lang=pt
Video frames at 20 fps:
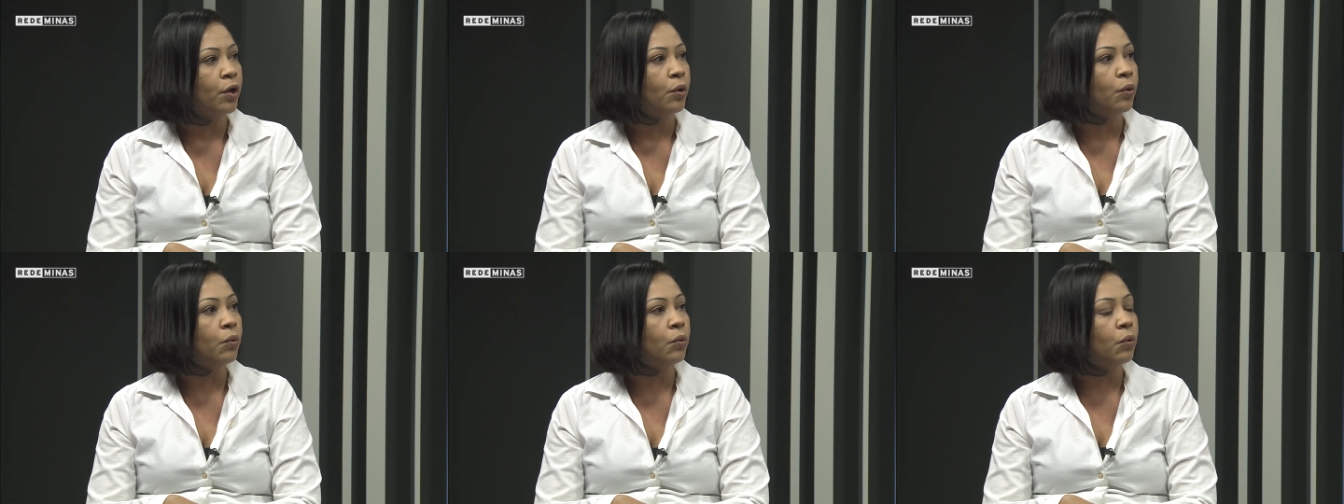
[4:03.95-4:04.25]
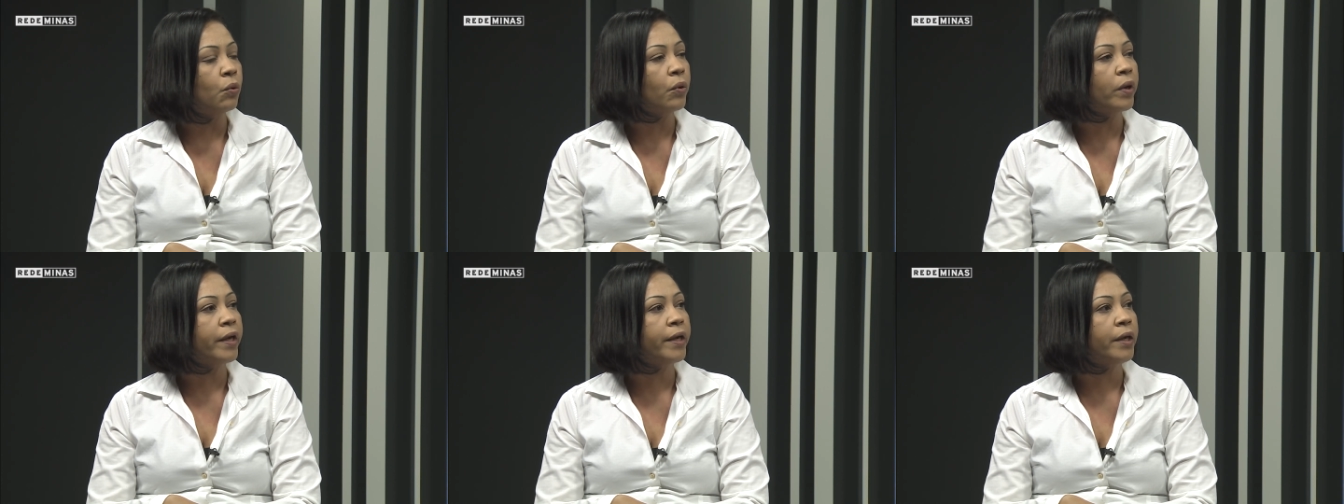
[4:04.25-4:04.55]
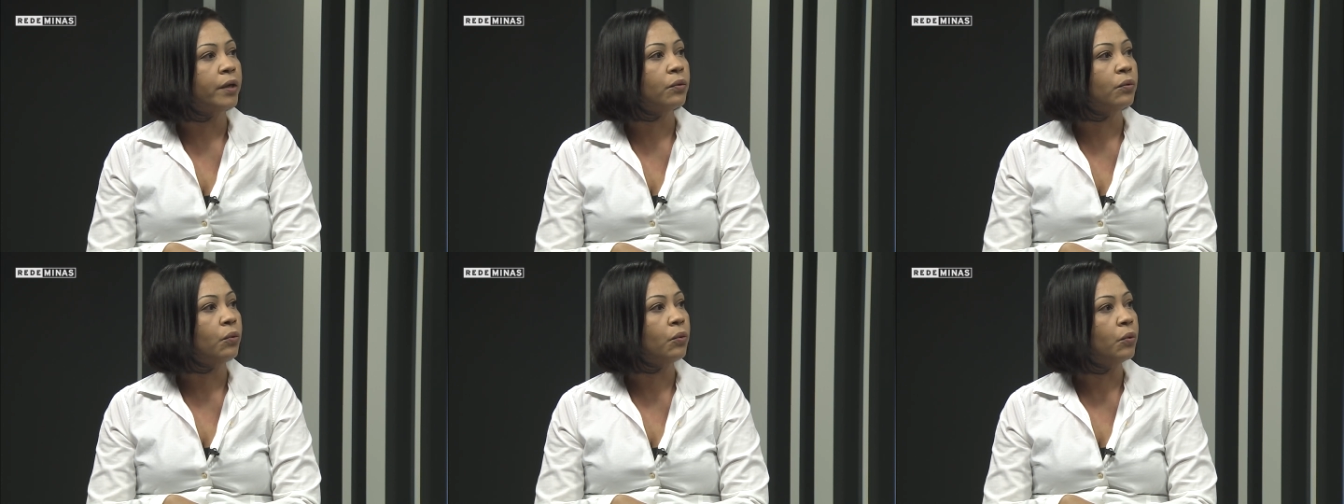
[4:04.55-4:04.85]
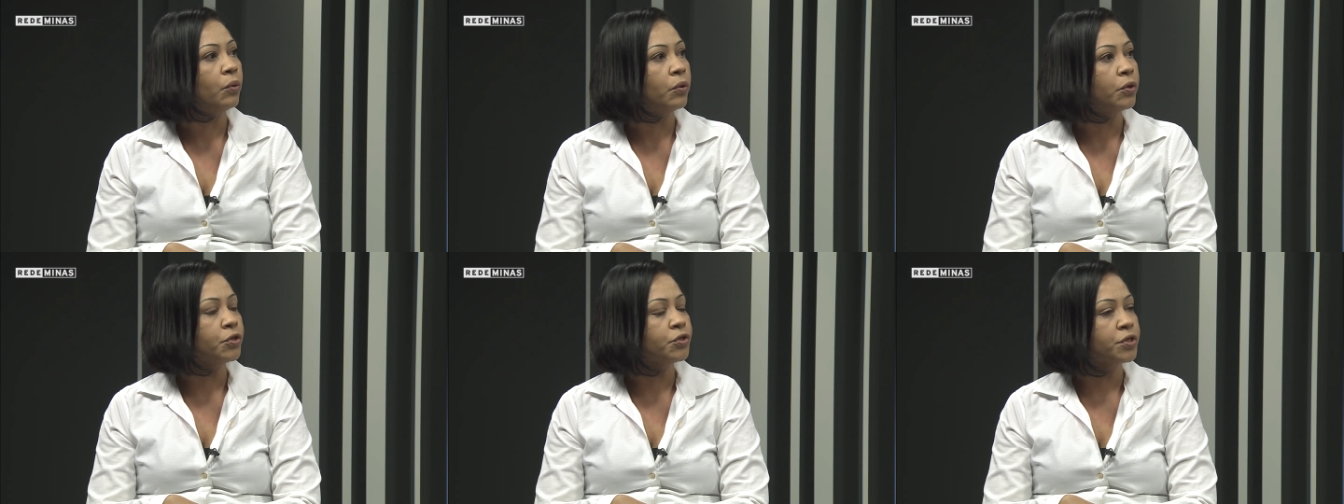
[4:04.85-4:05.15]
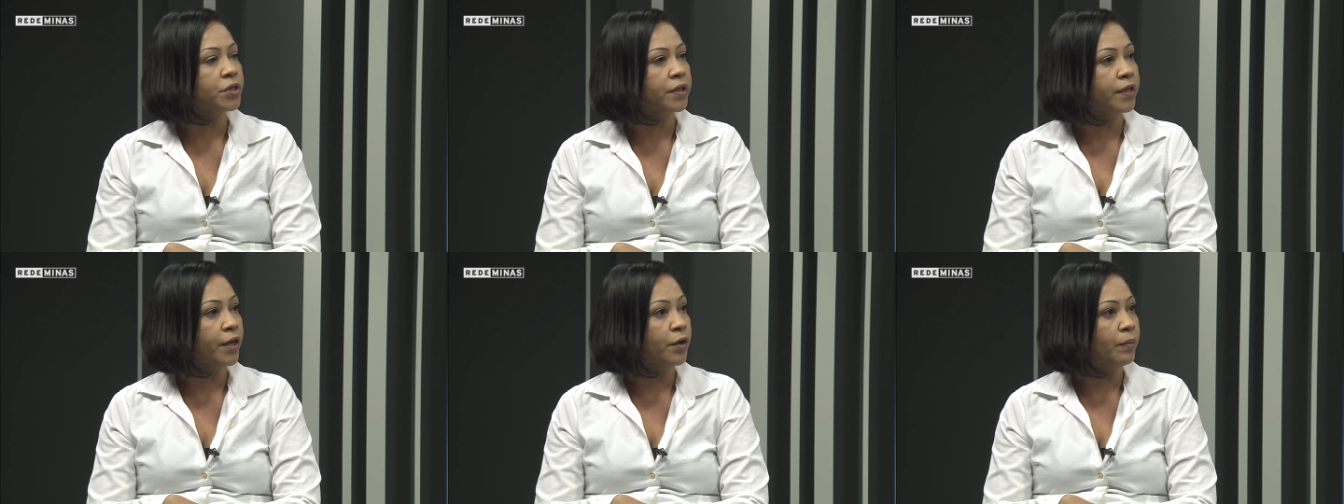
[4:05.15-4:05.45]
um currículo
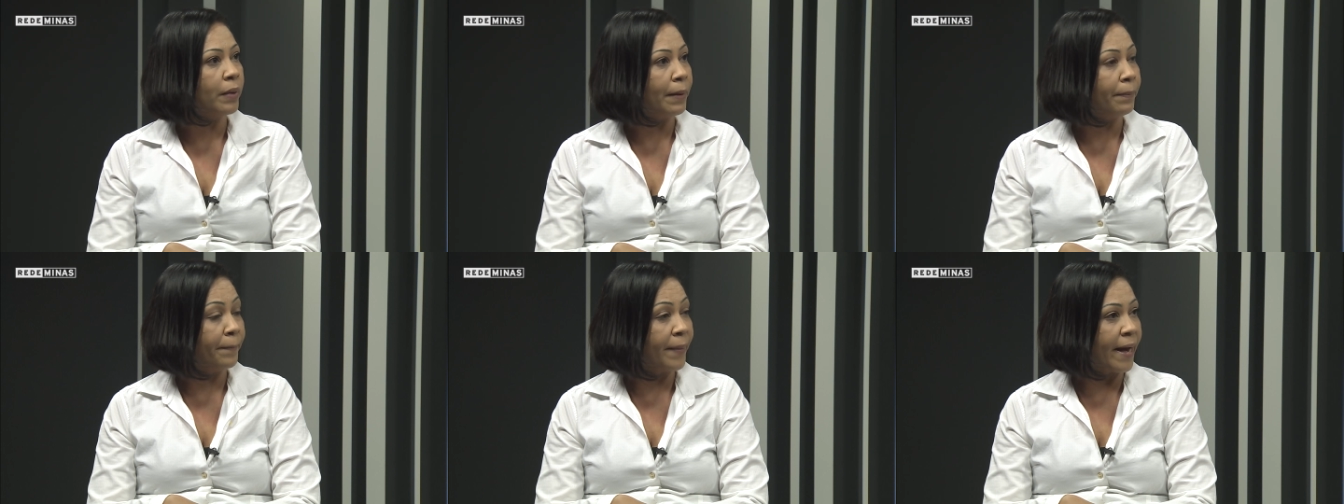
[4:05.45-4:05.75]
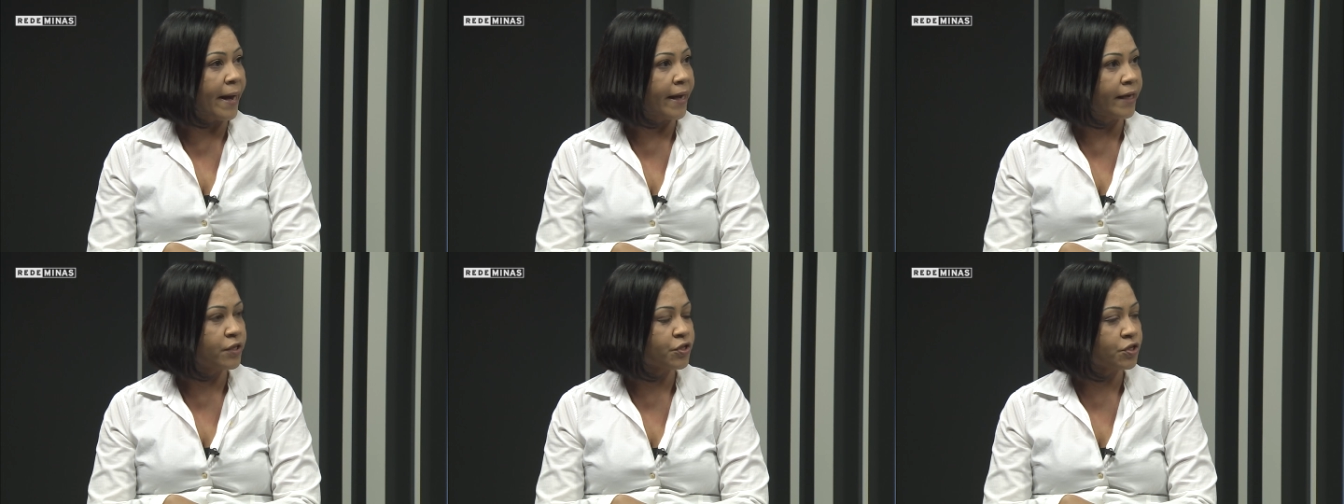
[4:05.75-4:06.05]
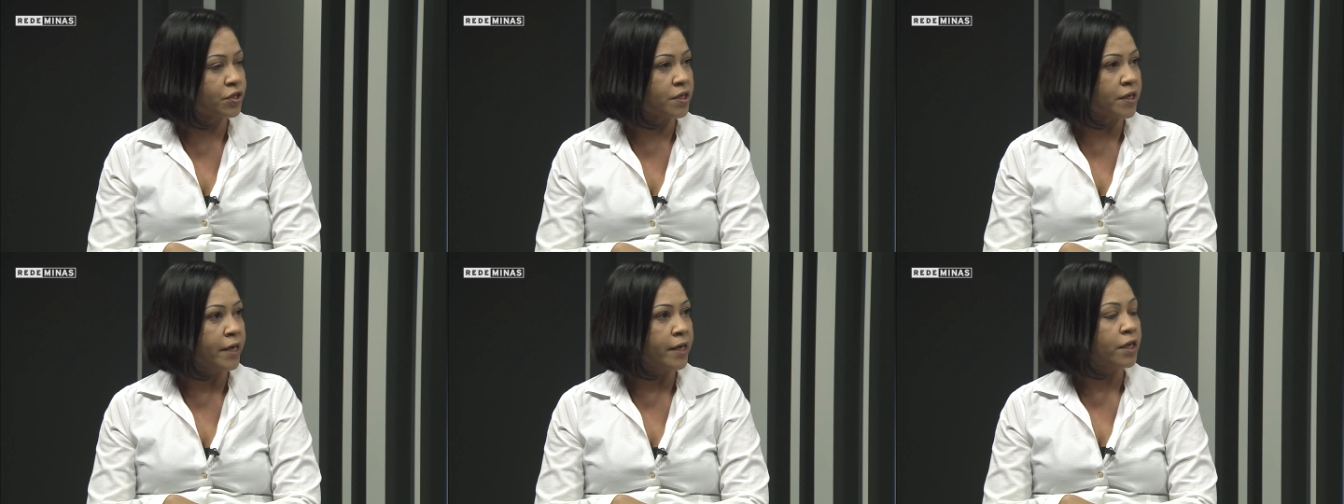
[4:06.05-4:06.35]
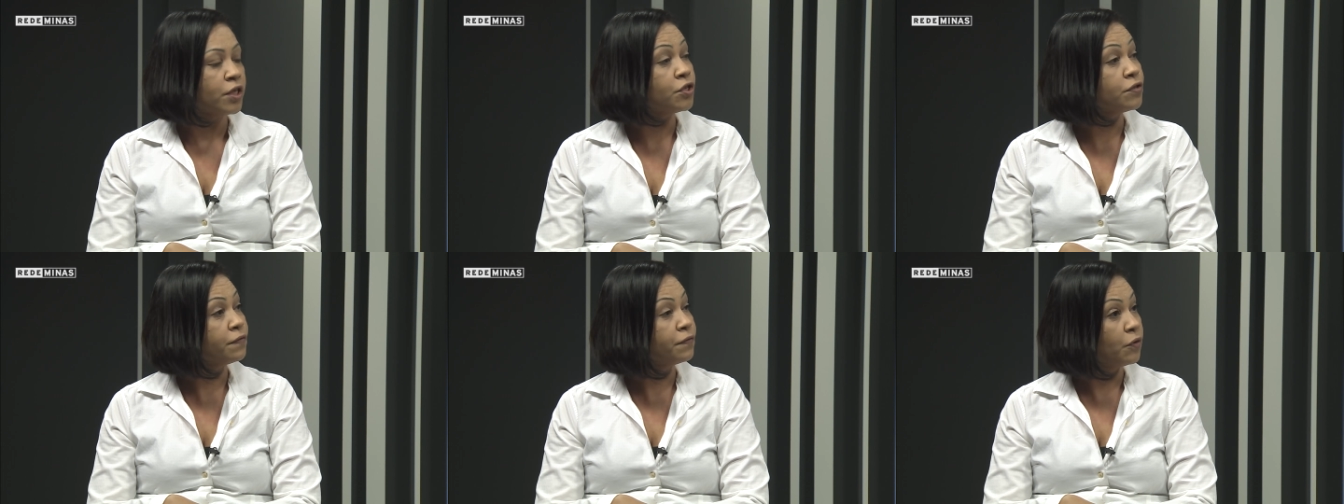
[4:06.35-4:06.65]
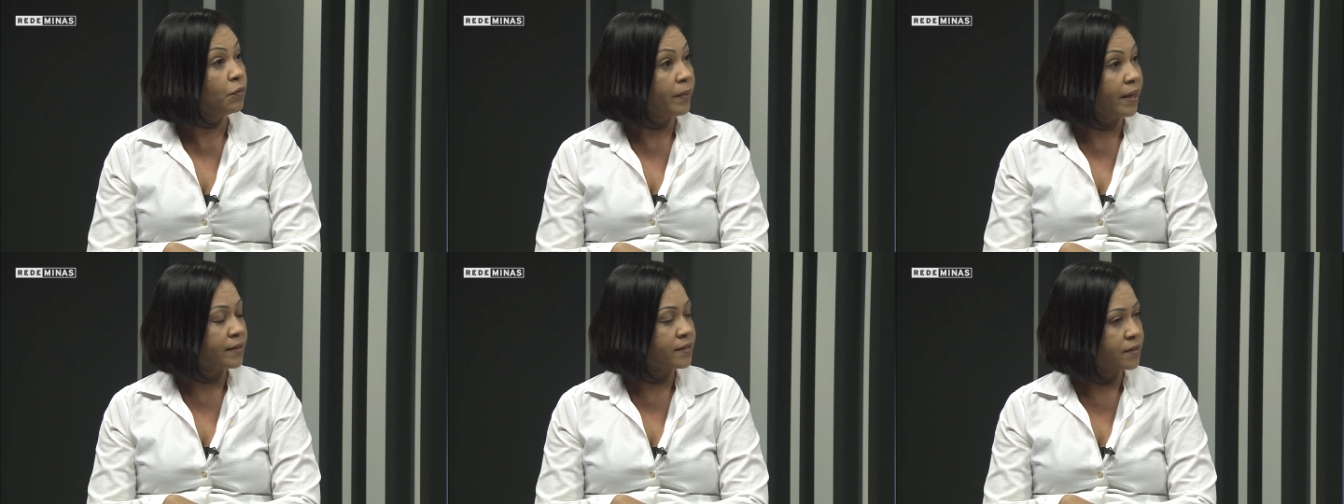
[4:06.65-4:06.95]
hoje que tem uma parte de
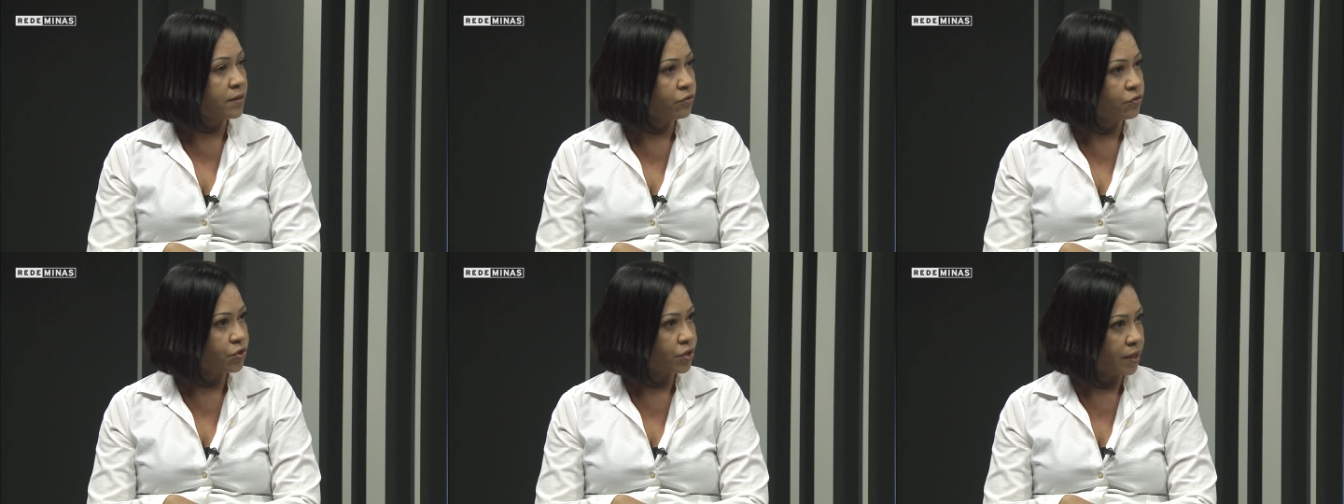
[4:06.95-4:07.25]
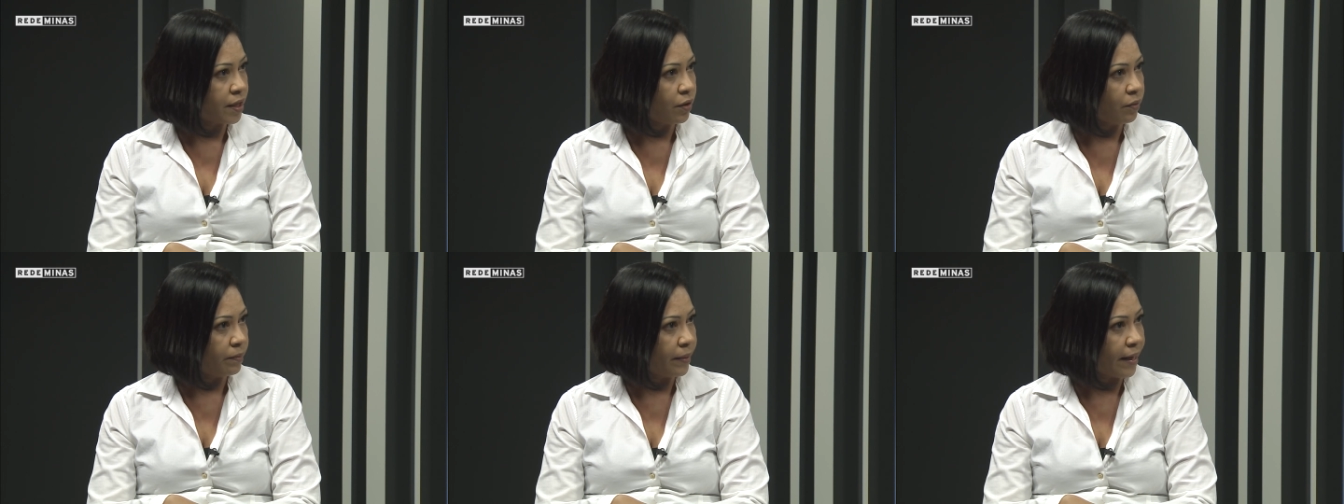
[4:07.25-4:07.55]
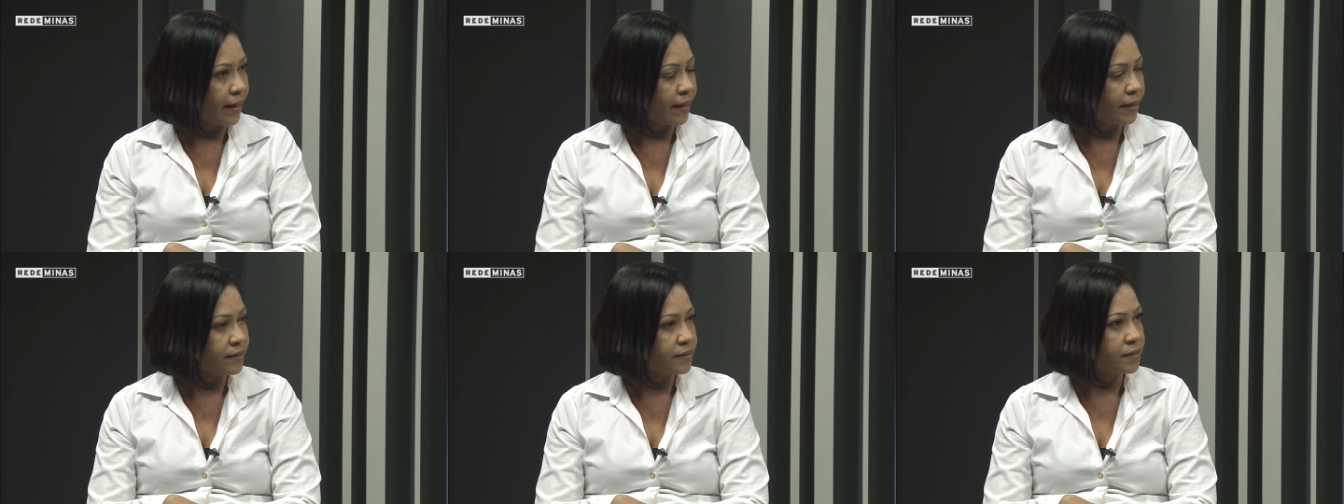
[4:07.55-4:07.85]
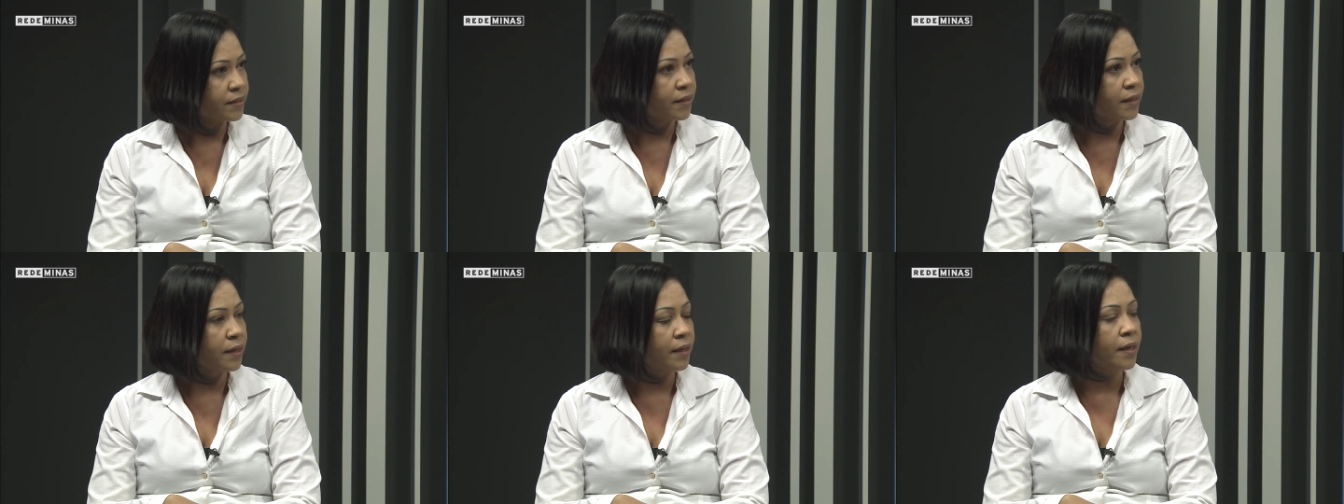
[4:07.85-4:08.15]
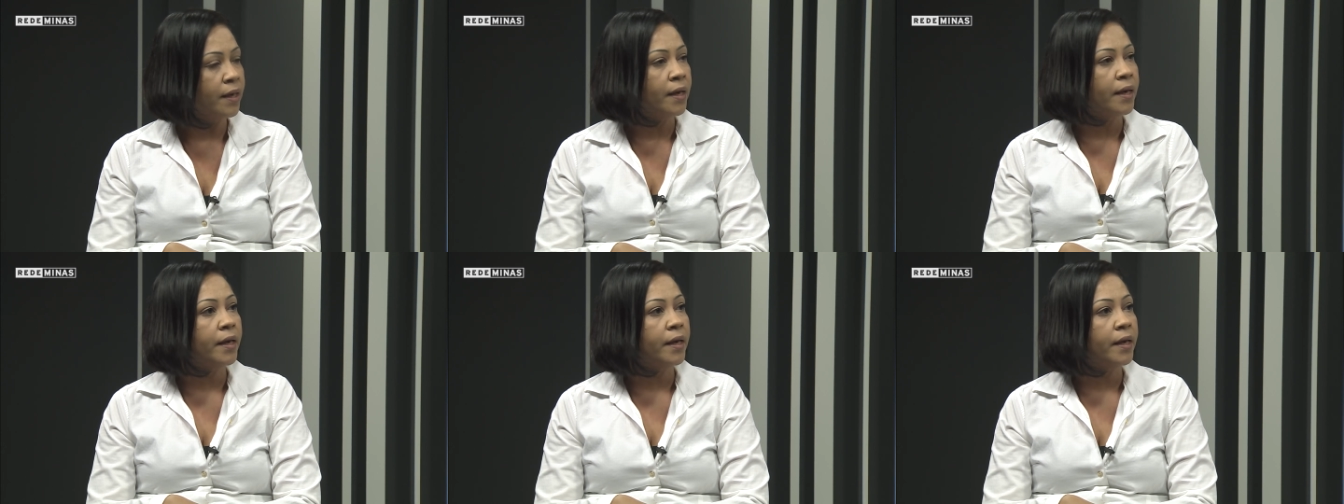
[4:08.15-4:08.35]
formação geral básica